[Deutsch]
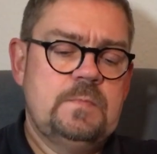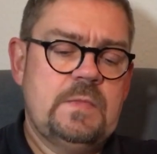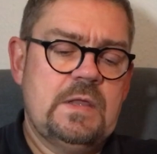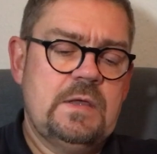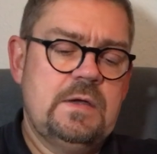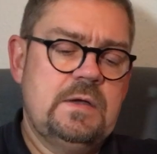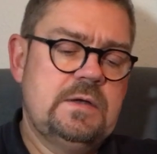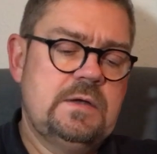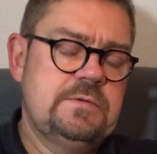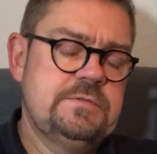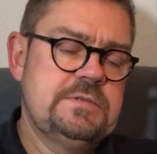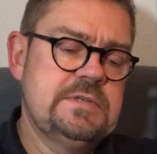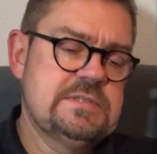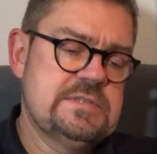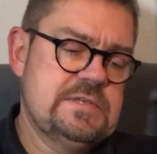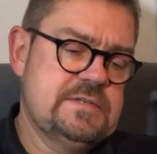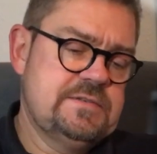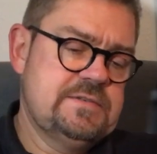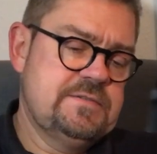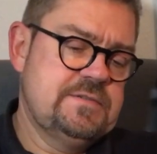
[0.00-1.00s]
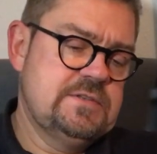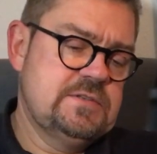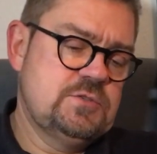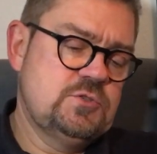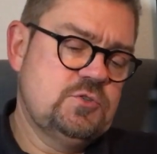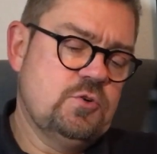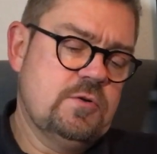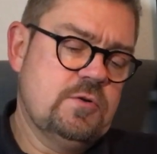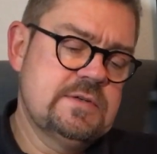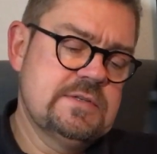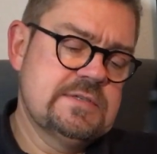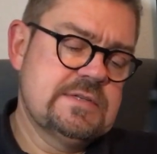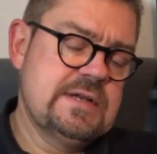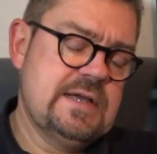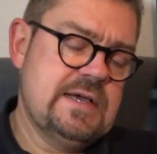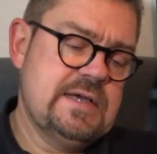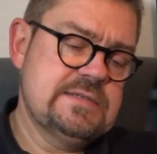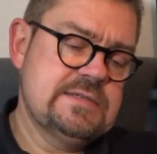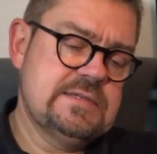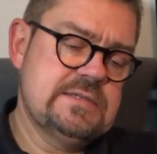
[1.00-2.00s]
ja, wie gesagt, ein trockenes
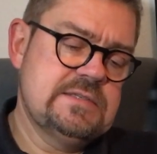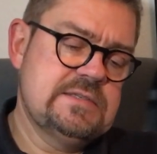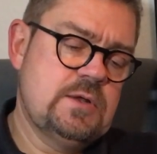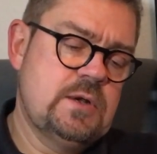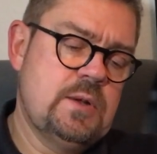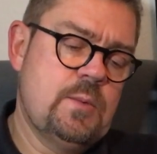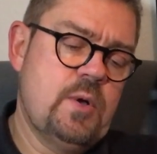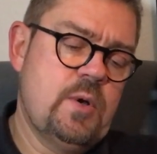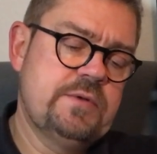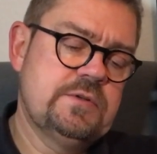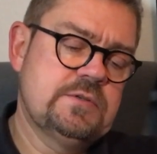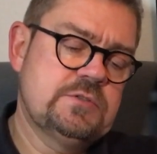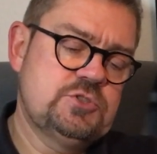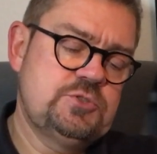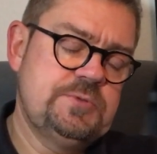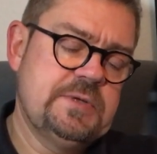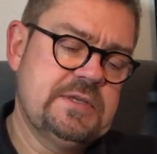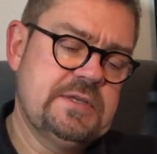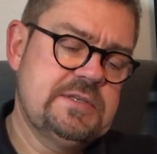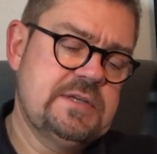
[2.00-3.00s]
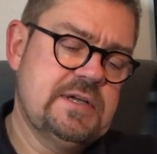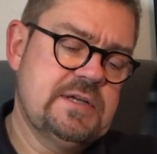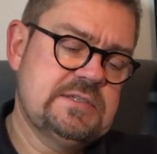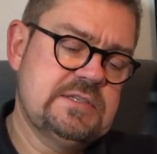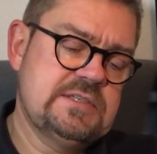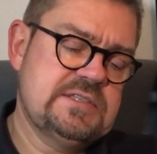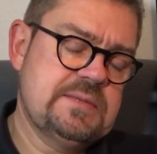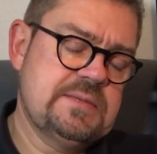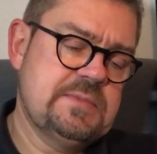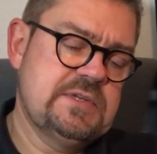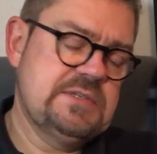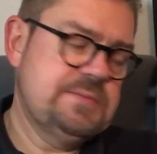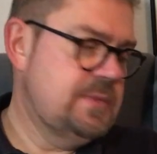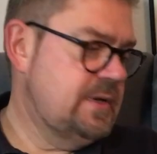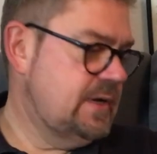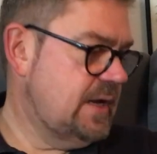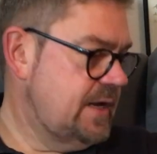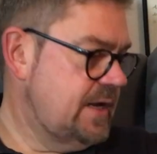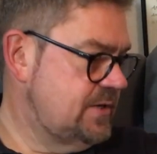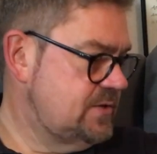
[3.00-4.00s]
Glas, dann ist auch noch eine Schwierigkeit, dass das
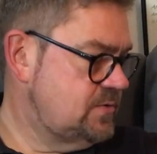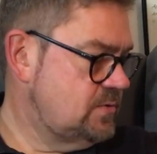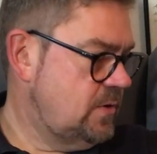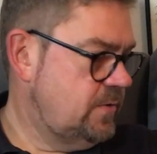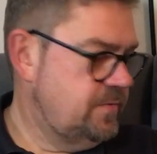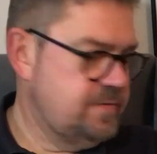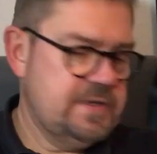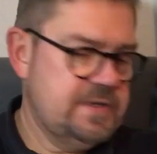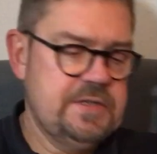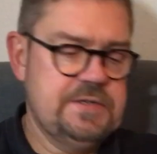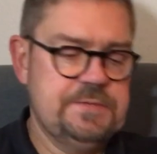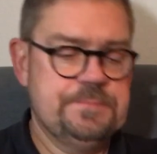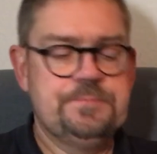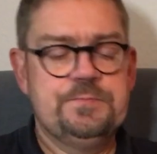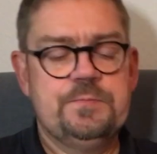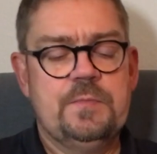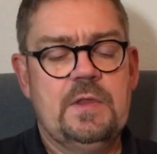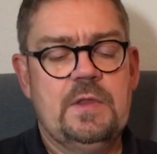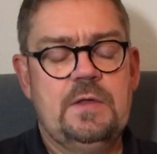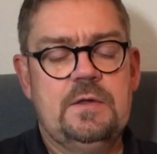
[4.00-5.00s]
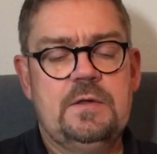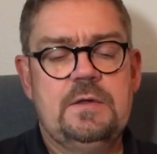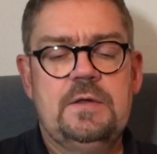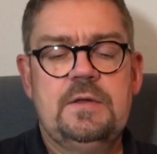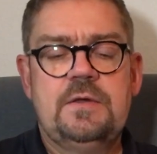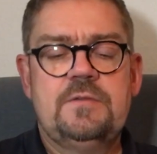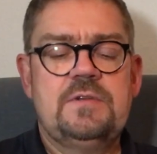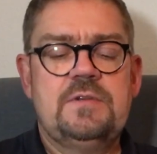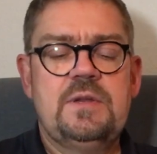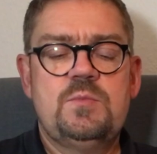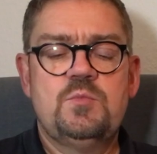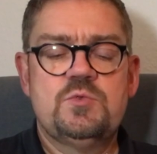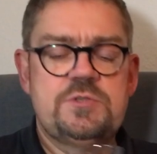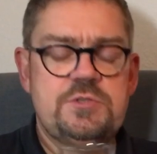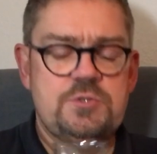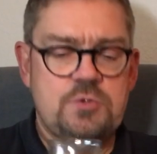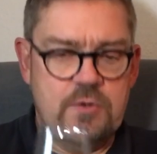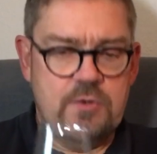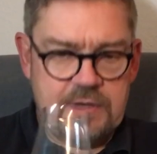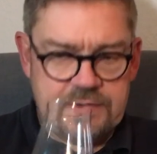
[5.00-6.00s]
manchmal gar nicht so aufgeht. Vielleicht muss
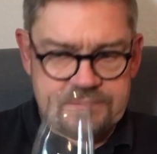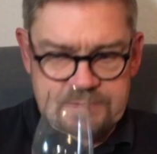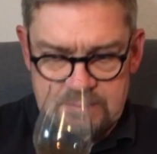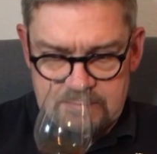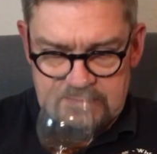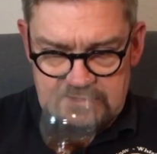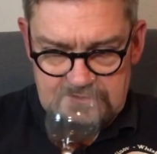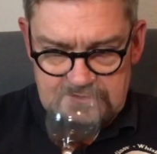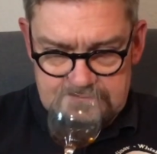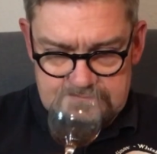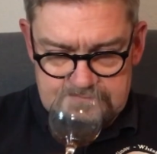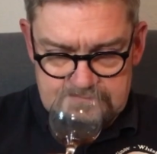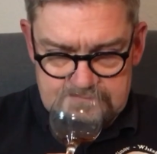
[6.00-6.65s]
ich doch einfach mal